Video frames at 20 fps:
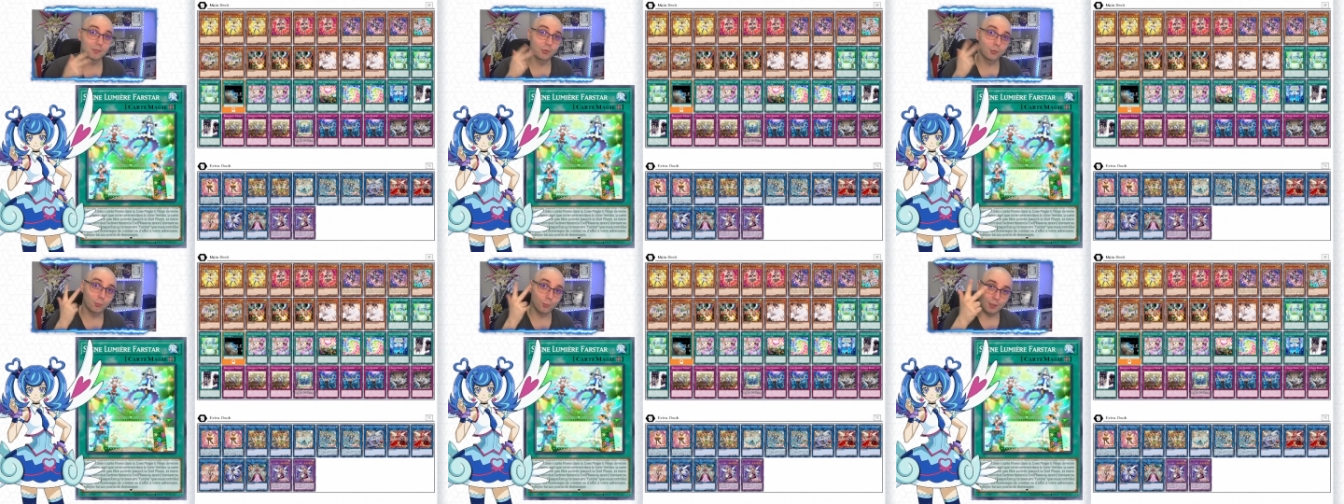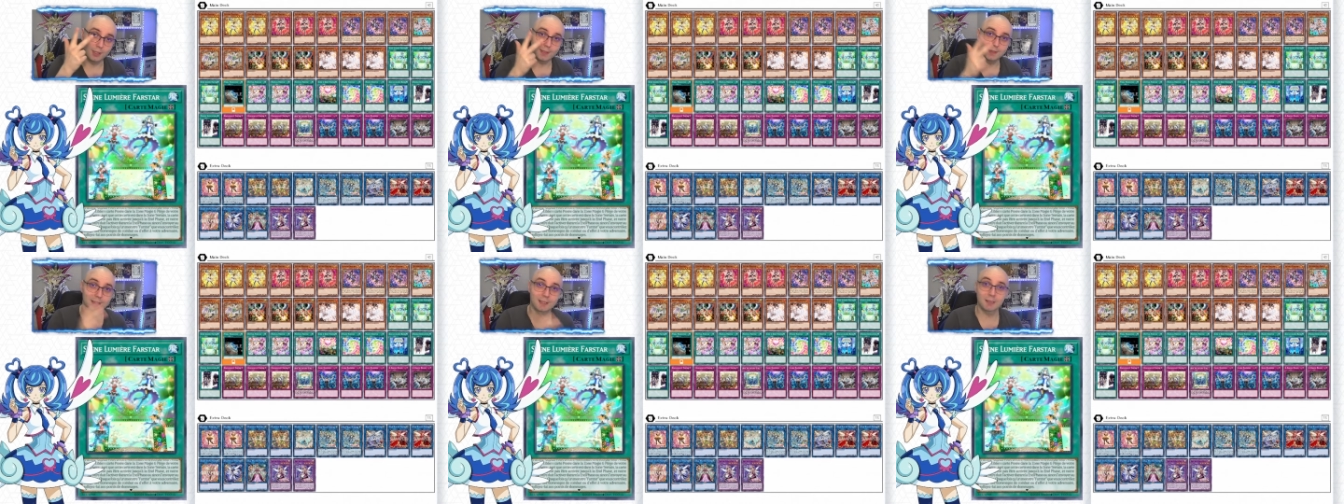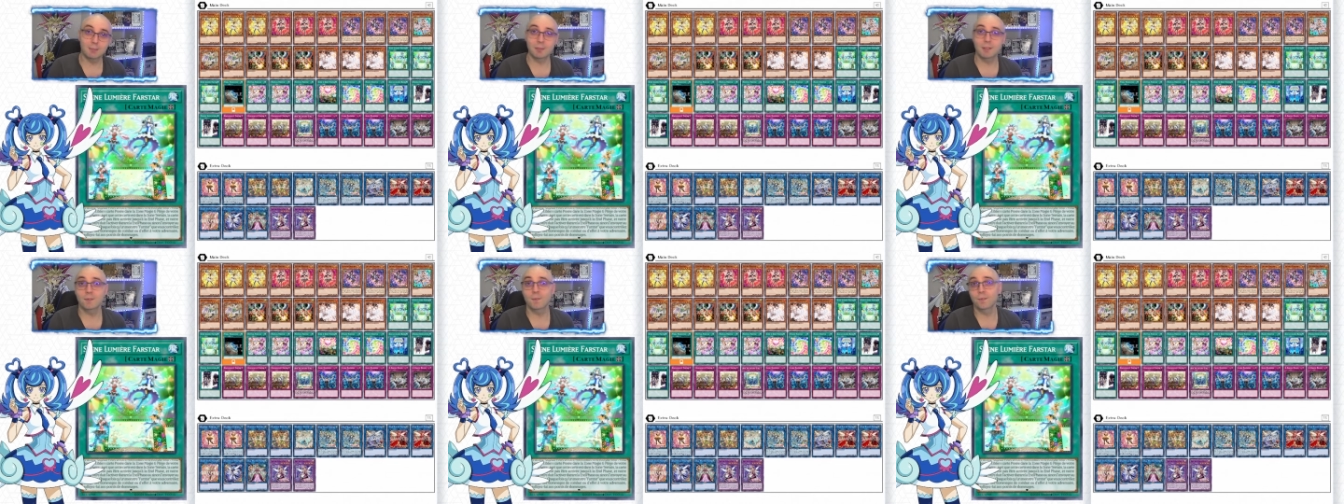
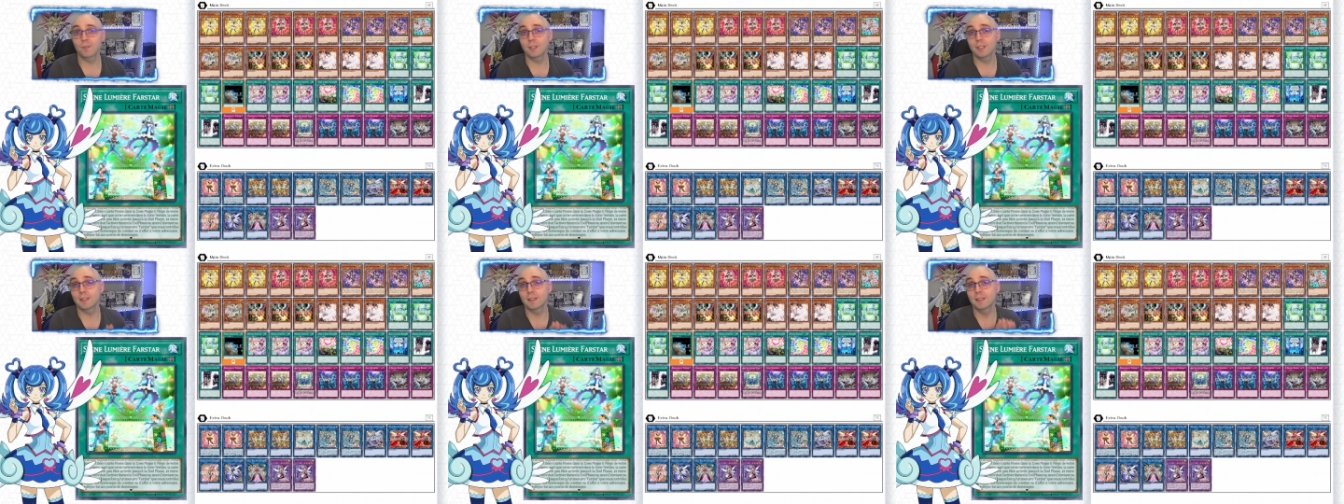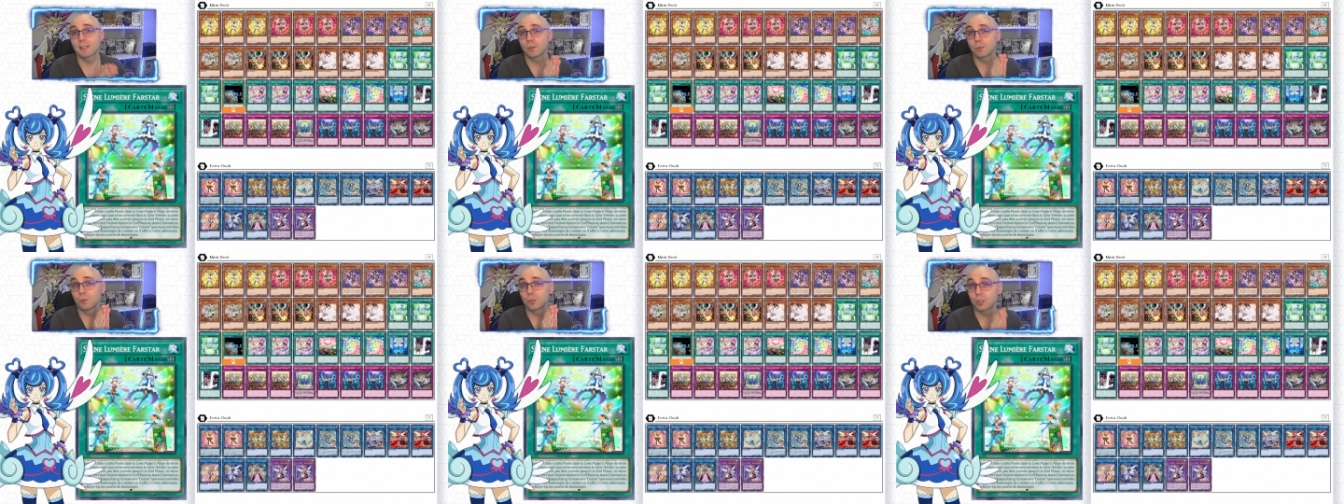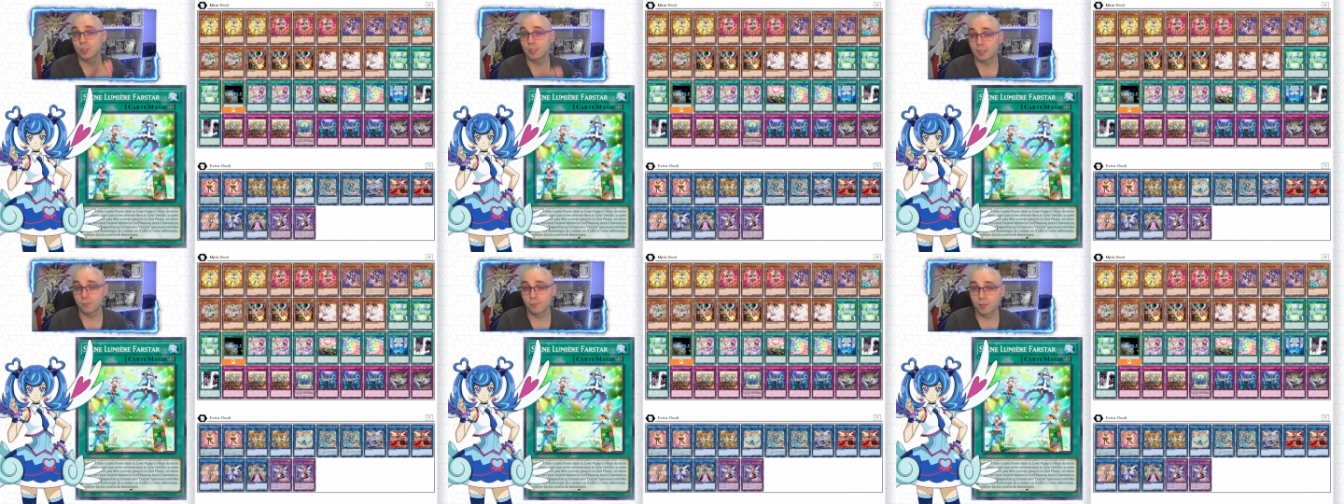troisième effet, c'est que
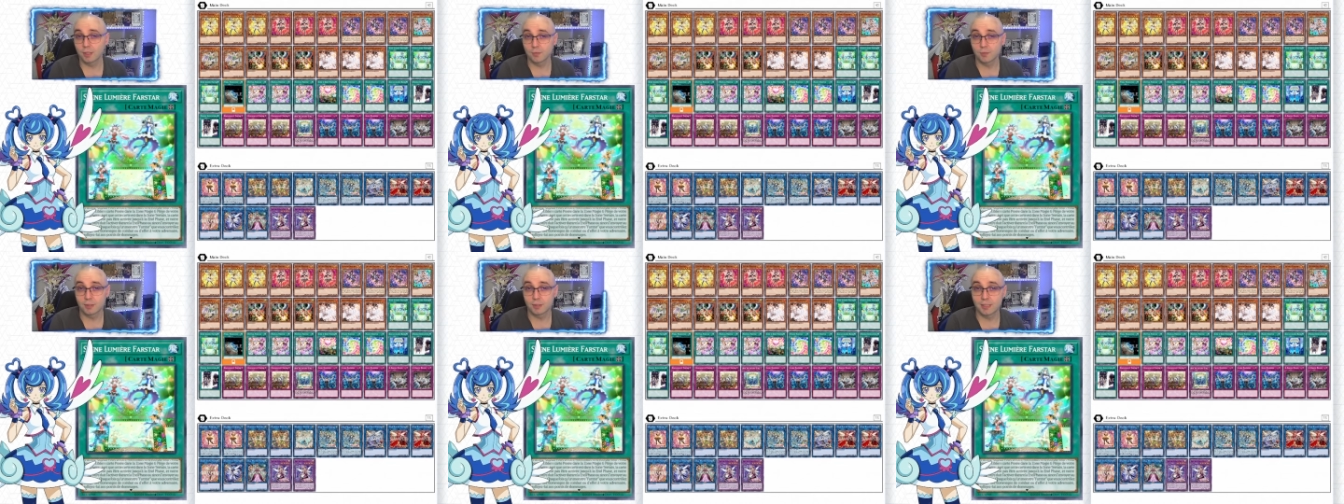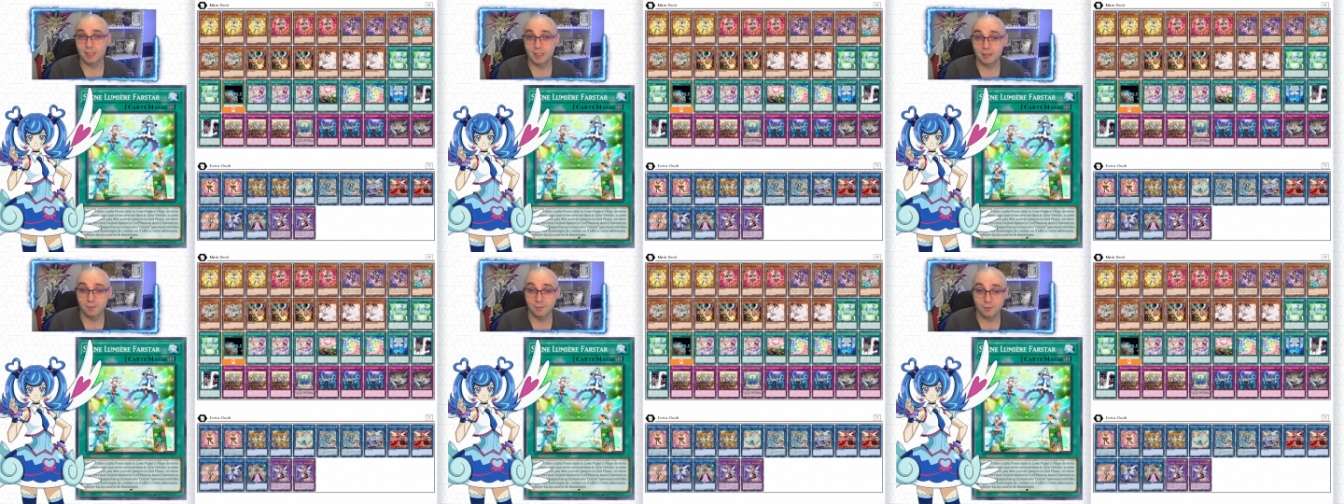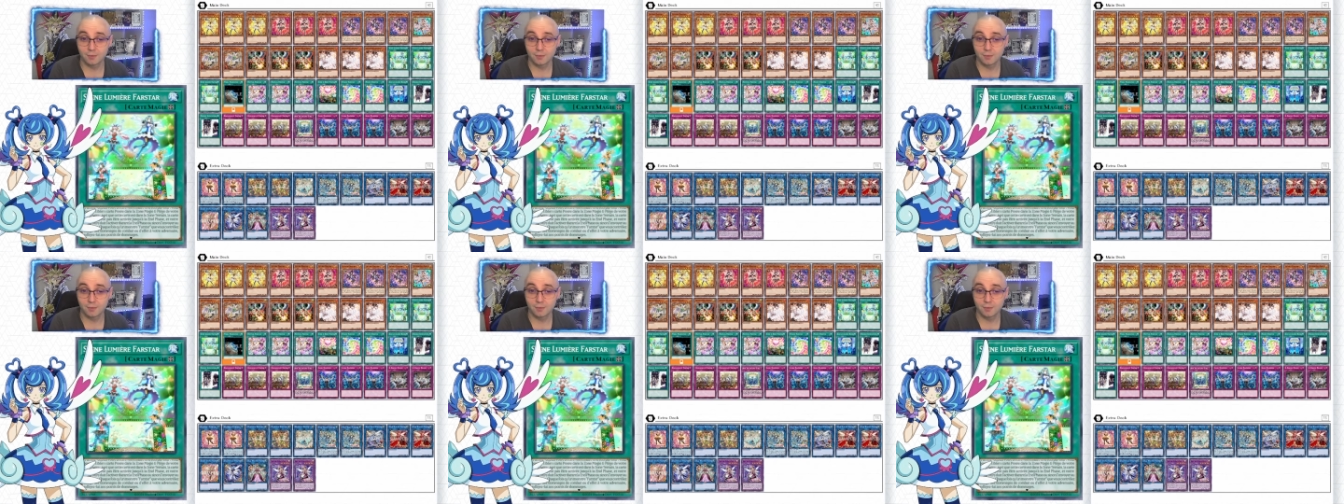chaque fois que votre,